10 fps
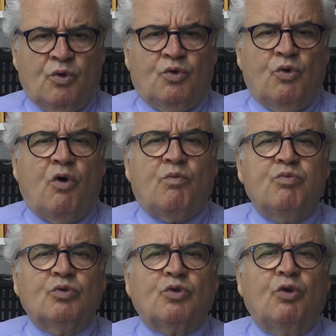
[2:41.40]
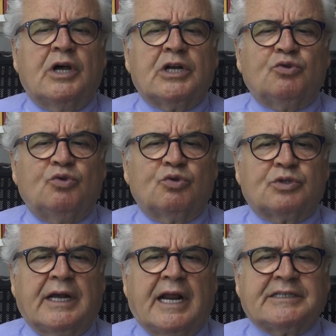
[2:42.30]
Yok mu doları
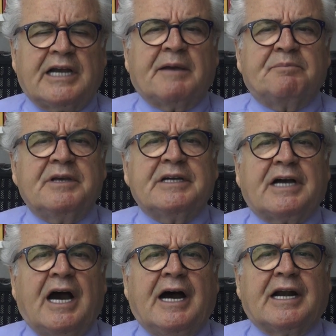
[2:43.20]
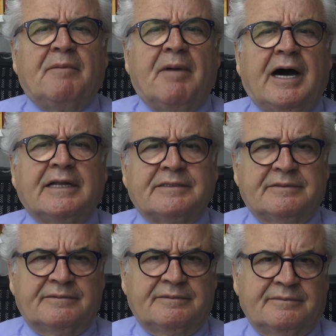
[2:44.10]
kurtaracak bir kahraman?
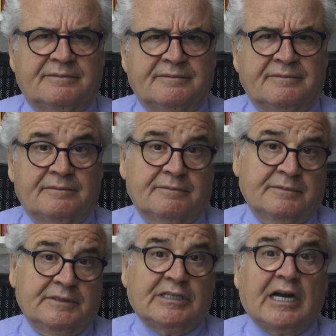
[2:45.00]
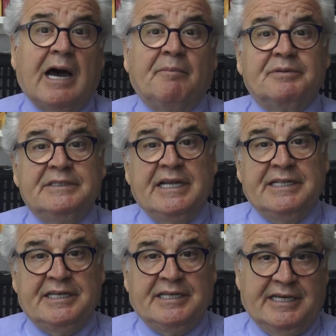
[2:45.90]
Trump
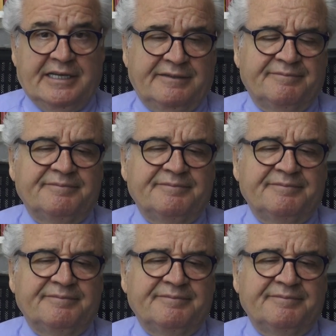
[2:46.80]
dedi ki.